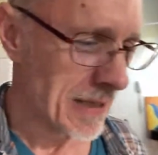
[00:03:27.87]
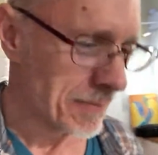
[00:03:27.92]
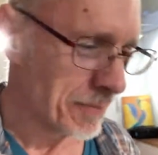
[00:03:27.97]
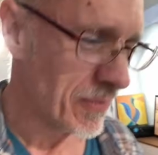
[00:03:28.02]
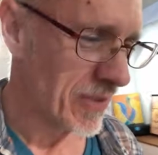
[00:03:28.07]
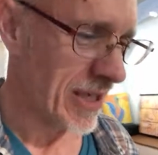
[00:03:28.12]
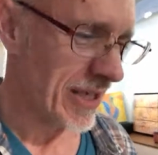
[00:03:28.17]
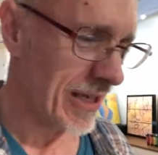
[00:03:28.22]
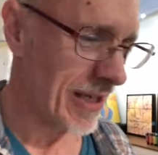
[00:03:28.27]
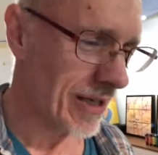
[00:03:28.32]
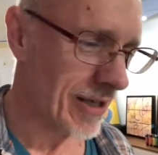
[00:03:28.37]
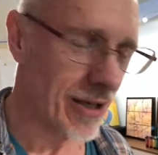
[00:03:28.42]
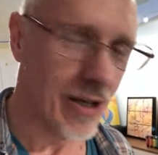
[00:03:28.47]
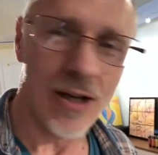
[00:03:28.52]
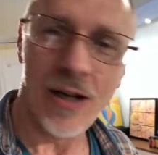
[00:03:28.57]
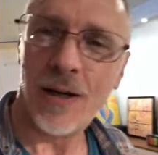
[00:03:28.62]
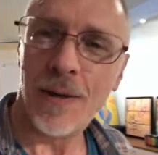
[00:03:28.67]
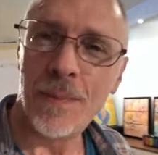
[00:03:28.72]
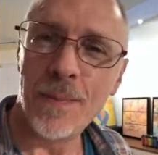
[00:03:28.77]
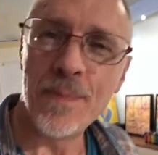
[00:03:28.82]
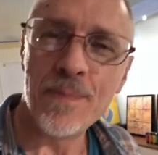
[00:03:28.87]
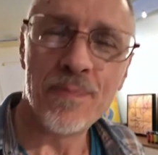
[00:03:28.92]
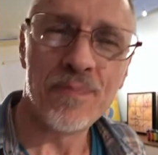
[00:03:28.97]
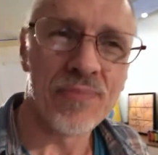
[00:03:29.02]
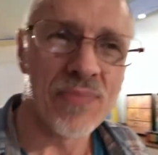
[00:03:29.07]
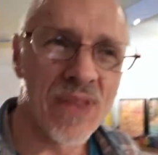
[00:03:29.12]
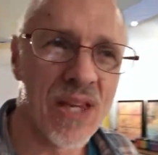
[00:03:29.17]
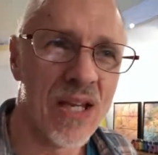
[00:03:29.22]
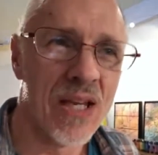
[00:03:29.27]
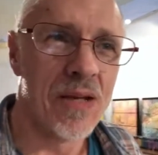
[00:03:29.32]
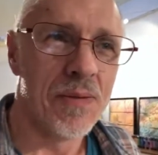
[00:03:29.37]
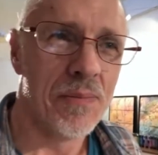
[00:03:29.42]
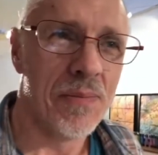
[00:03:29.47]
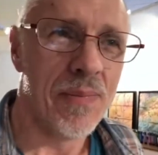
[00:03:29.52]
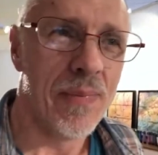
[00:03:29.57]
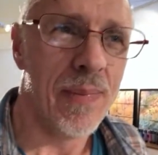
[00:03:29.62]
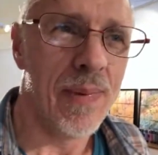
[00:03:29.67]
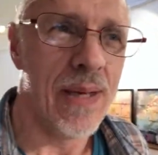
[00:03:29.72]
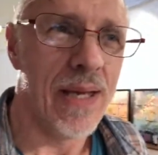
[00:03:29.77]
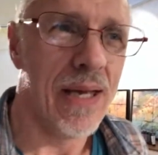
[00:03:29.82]
Mais, euh,
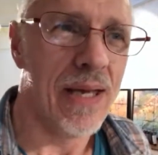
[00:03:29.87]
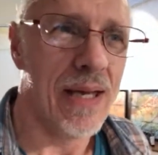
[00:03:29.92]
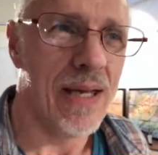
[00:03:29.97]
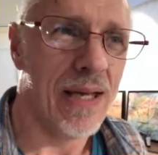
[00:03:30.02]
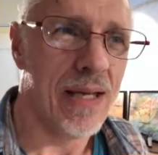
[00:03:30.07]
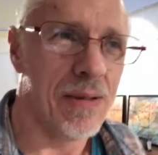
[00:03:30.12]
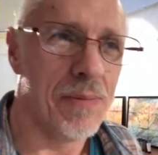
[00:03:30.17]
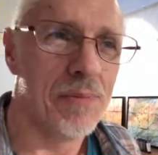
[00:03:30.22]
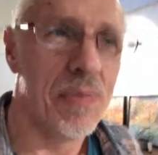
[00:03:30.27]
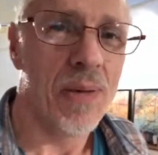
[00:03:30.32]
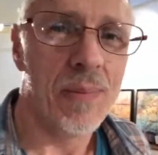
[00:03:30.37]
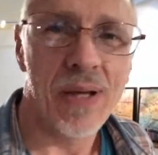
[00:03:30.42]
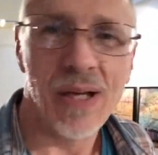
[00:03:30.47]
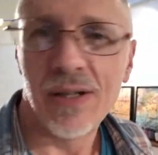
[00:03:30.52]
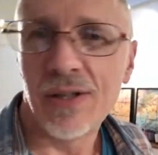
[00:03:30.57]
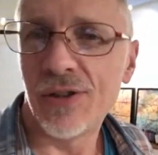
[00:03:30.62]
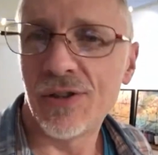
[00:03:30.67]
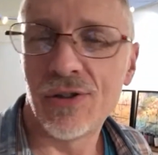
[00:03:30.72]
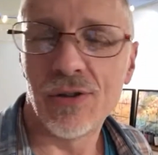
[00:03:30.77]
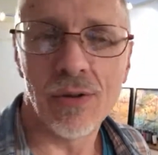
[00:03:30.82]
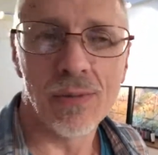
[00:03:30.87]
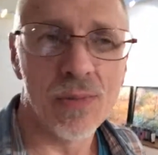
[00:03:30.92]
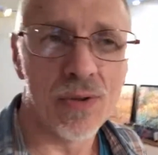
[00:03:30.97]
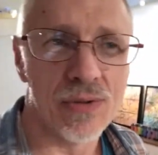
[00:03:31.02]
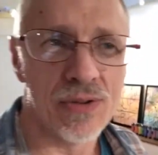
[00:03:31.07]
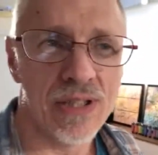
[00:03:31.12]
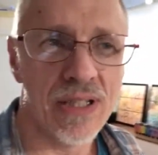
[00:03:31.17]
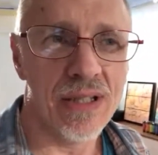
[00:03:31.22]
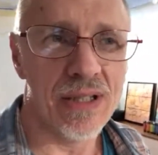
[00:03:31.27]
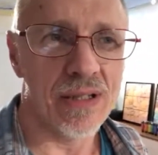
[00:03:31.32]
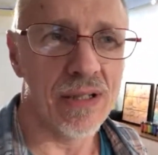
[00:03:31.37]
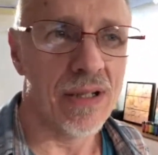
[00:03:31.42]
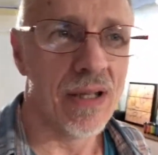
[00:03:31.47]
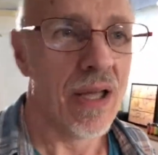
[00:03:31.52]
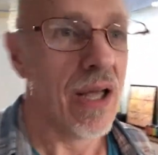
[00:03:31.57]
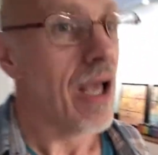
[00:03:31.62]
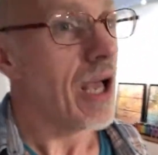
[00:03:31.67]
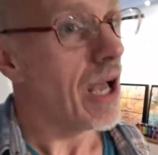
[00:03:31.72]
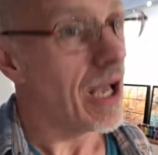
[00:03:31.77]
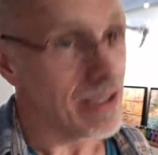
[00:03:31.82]
mais pas mal de gens m'ont dit,
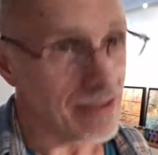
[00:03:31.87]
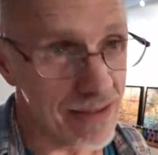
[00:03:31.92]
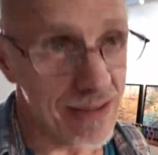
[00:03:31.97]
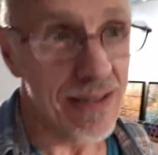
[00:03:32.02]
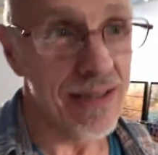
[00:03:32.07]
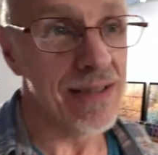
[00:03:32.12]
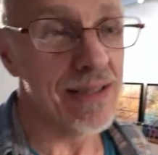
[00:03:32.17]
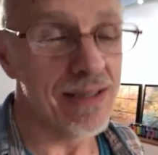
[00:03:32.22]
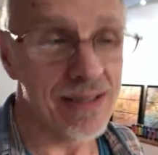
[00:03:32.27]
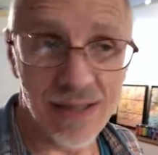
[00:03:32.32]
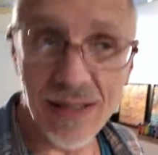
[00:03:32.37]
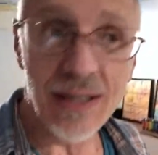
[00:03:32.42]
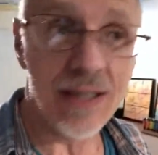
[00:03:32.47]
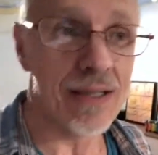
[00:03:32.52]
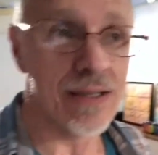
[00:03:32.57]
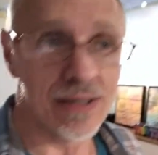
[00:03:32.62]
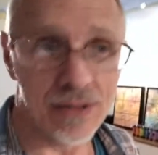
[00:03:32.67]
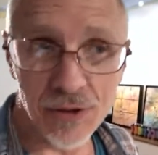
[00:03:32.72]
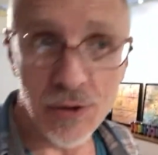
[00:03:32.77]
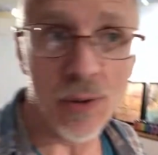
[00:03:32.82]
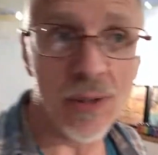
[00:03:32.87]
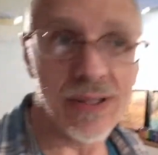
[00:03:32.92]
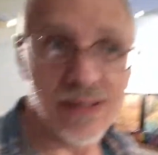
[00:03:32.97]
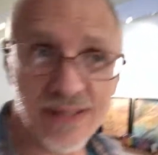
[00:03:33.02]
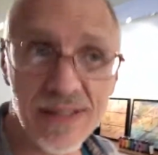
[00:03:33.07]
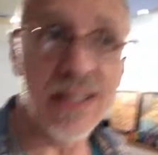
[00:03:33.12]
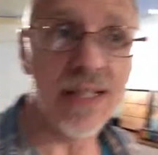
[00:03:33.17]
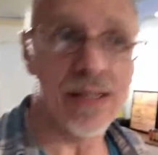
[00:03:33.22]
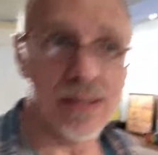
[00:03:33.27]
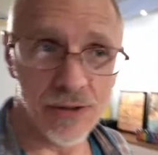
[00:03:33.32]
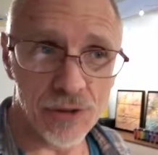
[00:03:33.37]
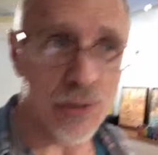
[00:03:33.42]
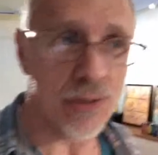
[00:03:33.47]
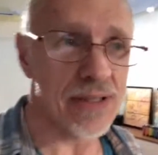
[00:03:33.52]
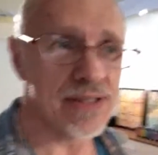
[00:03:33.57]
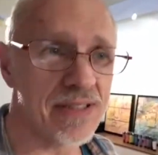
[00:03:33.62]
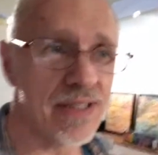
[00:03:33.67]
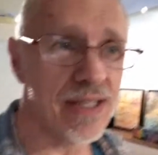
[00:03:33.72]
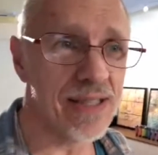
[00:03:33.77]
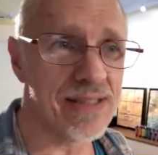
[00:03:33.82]
ah si, si, si, hein, tu as un style, tu as
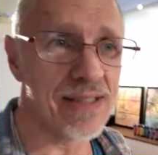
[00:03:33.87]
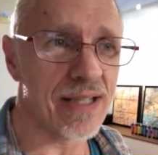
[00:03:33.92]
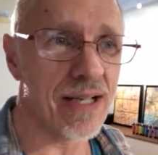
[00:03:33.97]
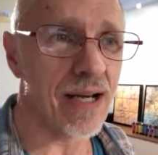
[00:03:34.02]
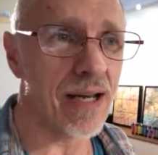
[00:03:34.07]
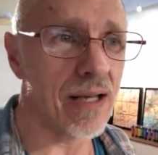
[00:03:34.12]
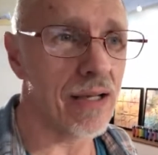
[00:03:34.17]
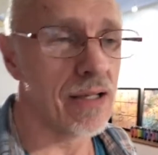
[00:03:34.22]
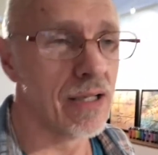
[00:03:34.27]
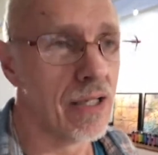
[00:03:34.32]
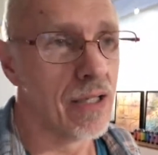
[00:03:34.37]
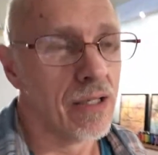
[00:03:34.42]
un style, c'est clair.